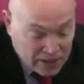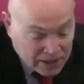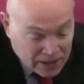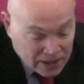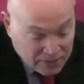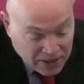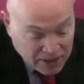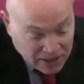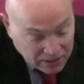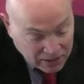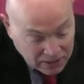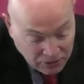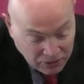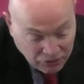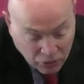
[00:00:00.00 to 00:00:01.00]
Eh bien,
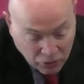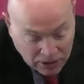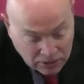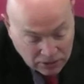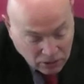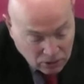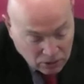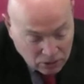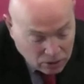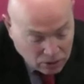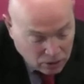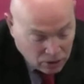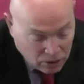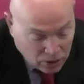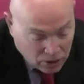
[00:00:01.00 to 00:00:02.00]
il faut attendre
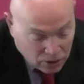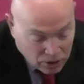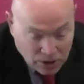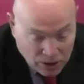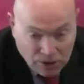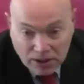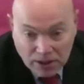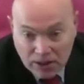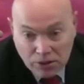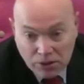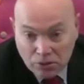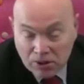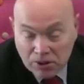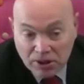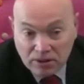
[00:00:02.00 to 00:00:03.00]
les années
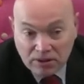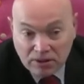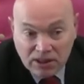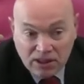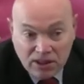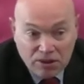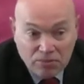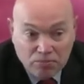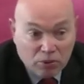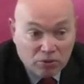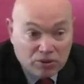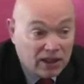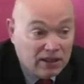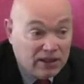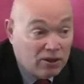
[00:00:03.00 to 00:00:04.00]
70 pour que
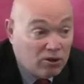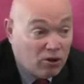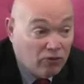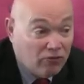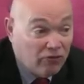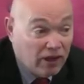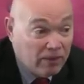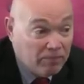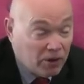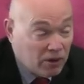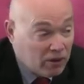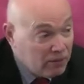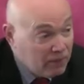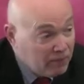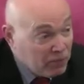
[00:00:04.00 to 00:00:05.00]
ça décolle
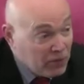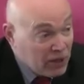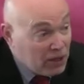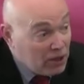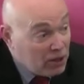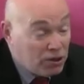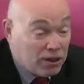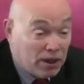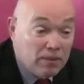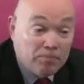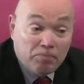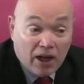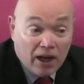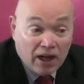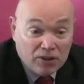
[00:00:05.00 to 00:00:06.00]
vraiment. Et ça n'est
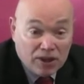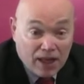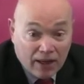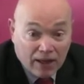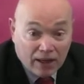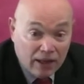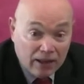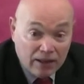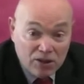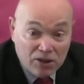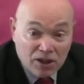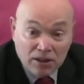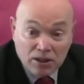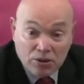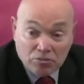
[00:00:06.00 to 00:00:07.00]
pas un hasard, hein. les
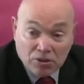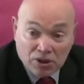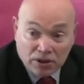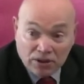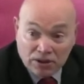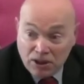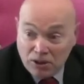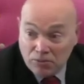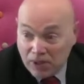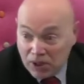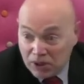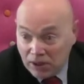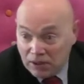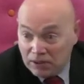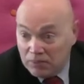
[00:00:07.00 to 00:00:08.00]
années 70, bah,
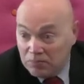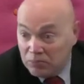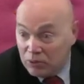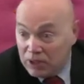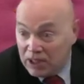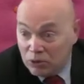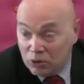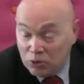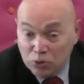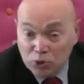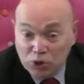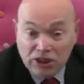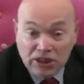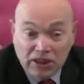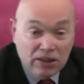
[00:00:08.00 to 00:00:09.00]
c'est le début de
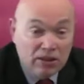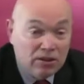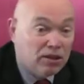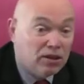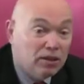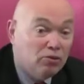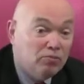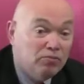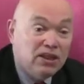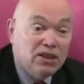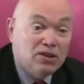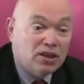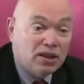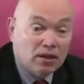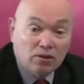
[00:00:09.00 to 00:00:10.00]
l'écologie, c'est le
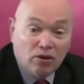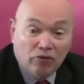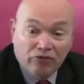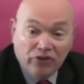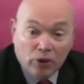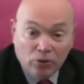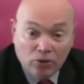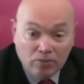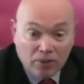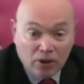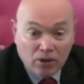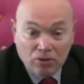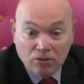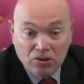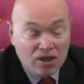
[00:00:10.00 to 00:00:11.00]
ministère de
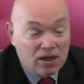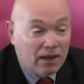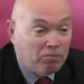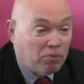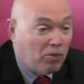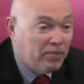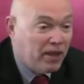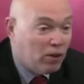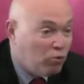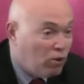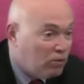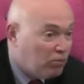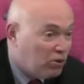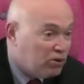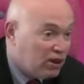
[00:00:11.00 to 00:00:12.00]
l'Environnement, c'est la première loi
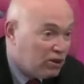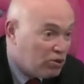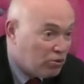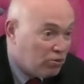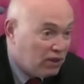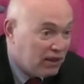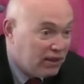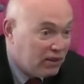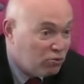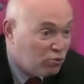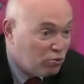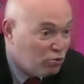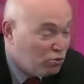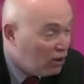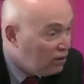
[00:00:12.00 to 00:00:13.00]
de protection de la
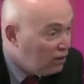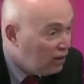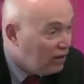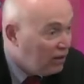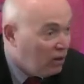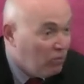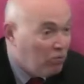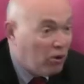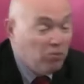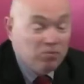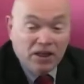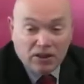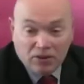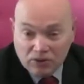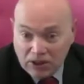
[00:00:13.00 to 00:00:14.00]
nature,
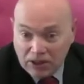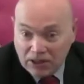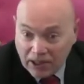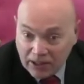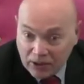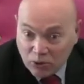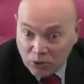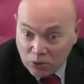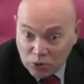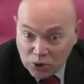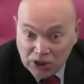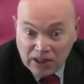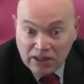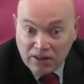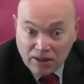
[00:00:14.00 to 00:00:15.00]
premier candidat
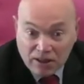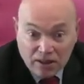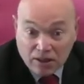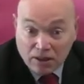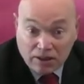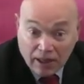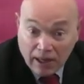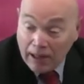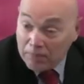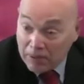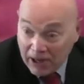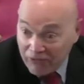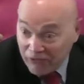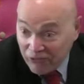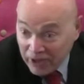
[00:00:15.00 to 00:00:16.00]
écologiste, etc.
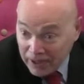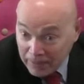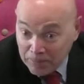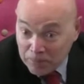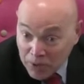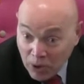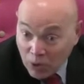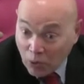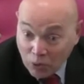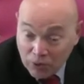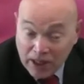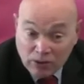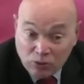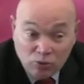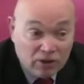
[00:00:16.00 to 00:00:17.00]
Bref, on
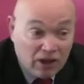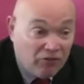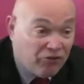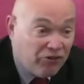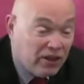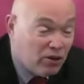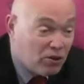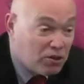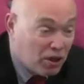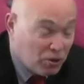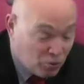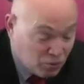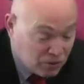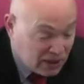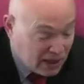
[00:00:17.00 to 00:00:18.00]
est tout à fait dans un
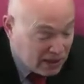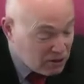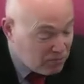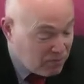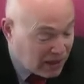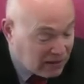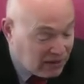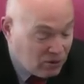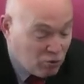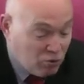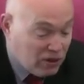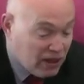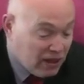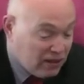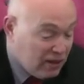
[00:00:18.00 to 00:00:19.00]
contexte
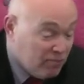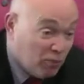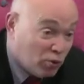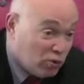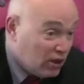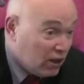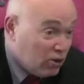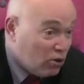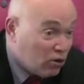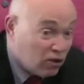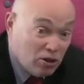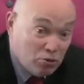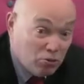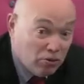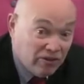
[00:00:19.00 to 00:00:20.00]
particulier qui montre d'ailleurs que
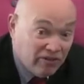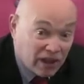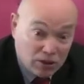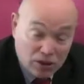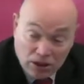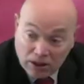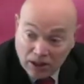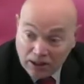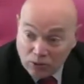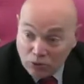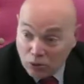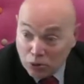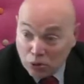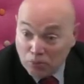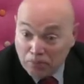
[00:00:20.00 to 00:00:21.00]
les universitaires ne
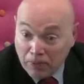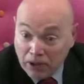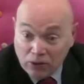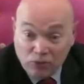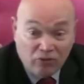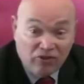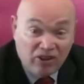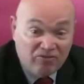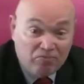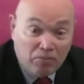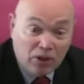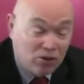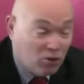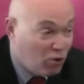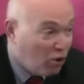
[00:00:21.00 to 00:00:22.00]
sont pas, ne vivent pas
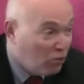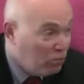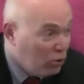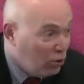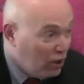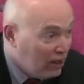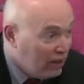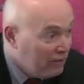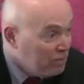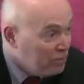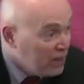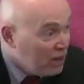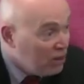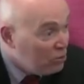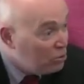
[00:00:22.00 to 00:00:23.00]
dans leur bulle.
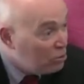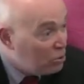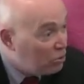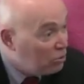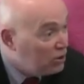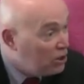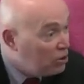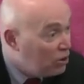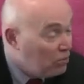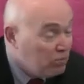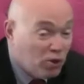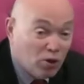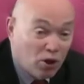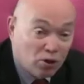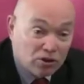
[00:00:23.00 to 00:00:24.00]
Ce sont des hommes
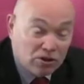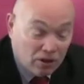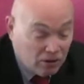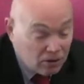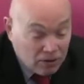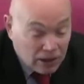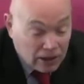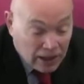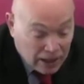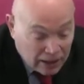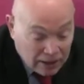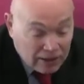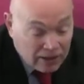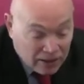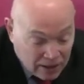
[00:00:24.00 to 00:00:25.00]
de leur temps, et là,
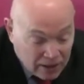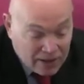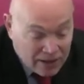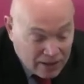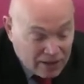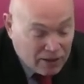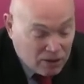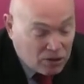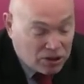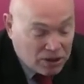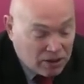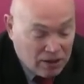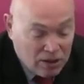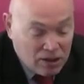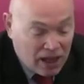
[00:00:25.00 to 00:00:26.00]

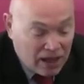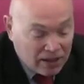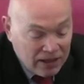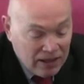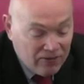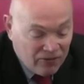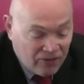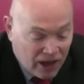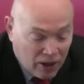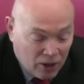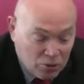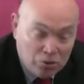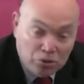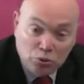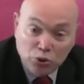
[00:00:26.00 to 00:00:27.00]
ils, arrivent à
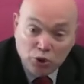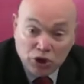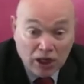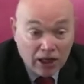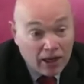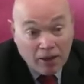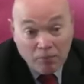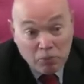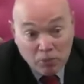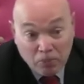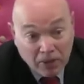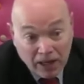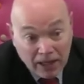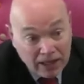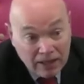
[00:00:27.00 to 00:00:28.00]
un sujet à peu
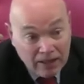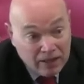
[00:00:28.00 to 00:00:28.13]
près,